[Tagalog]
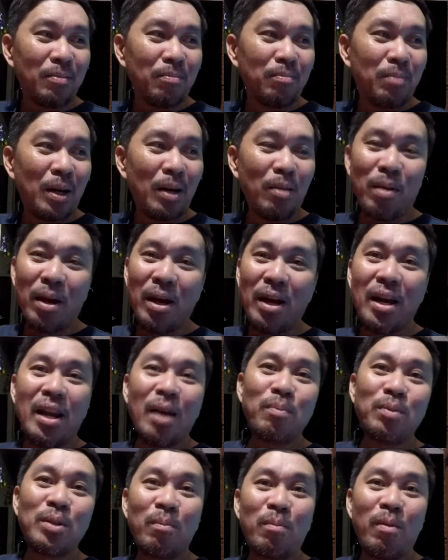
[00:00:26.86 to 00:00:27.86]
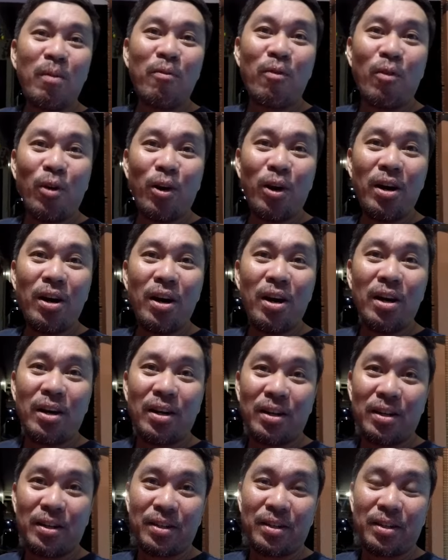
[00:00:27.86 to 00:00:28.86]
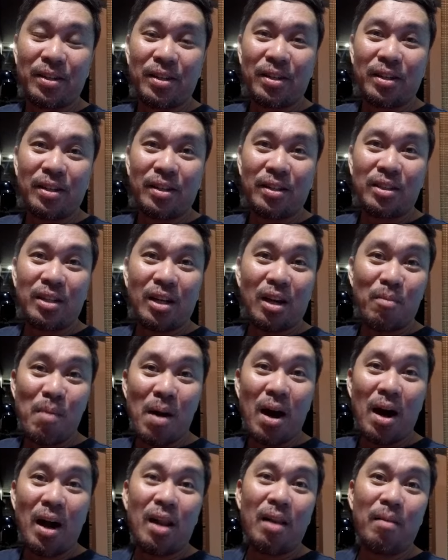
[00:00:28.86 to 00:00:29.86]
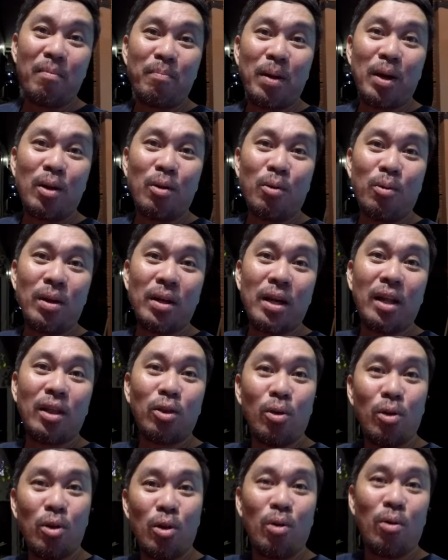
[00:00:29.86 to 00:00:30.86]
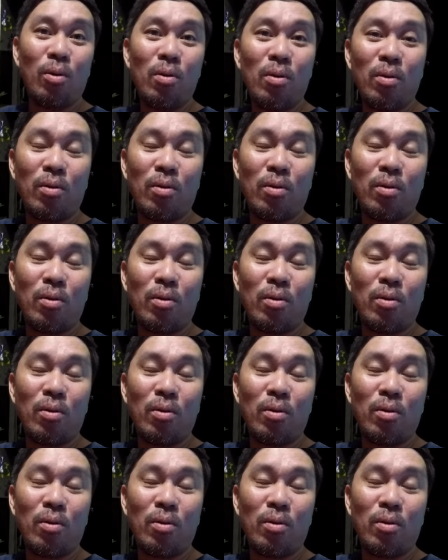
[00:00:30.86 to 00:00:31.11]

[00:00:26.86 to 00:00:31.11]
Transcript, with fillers: Parang mahirap siya before tsaka mahal. Pero we'll get to know